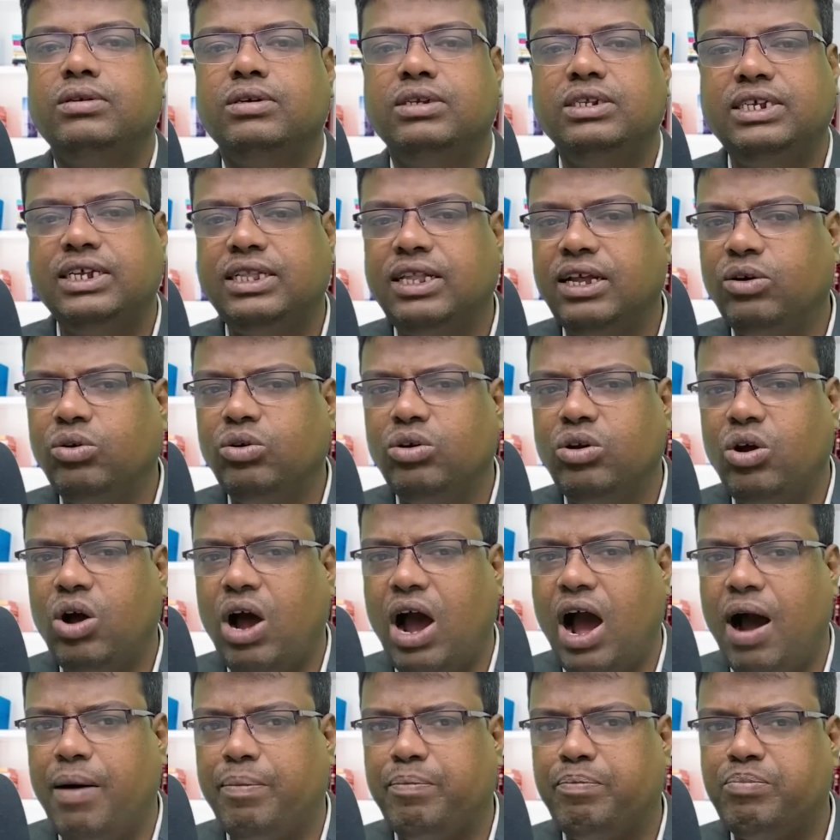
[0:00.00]
যে দেখুন
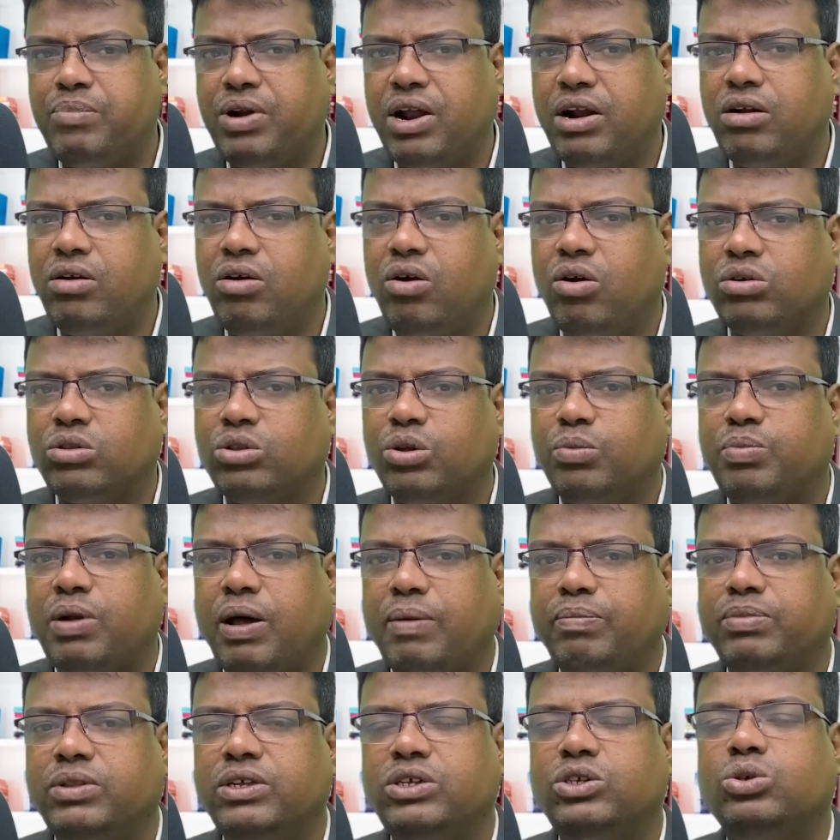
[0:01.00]
আপনার
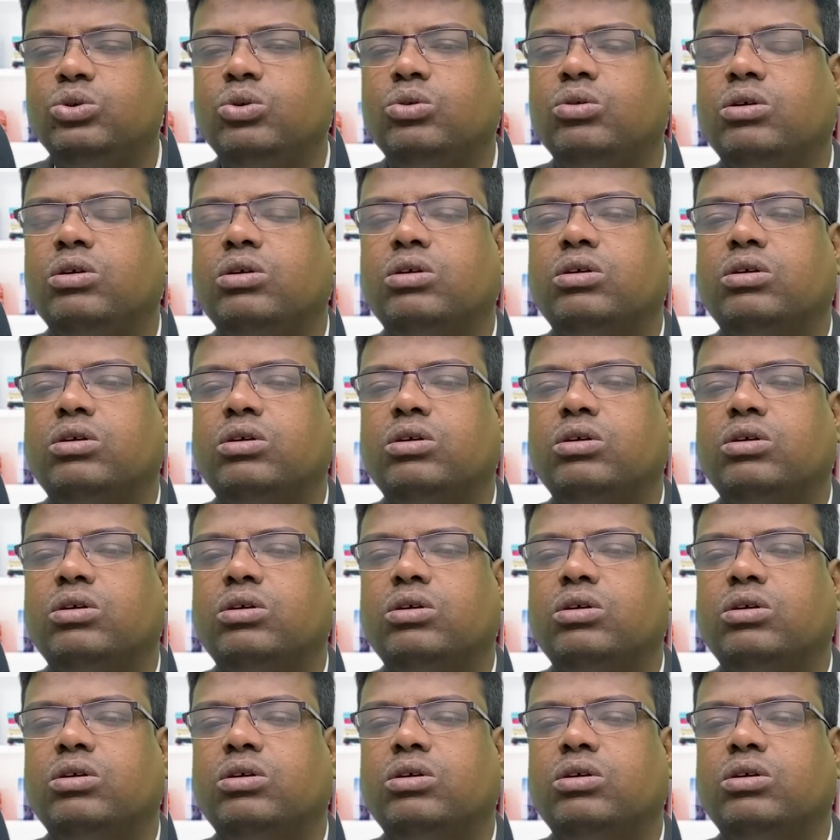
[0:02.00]
অর্থপ্রাপ্তি যোগ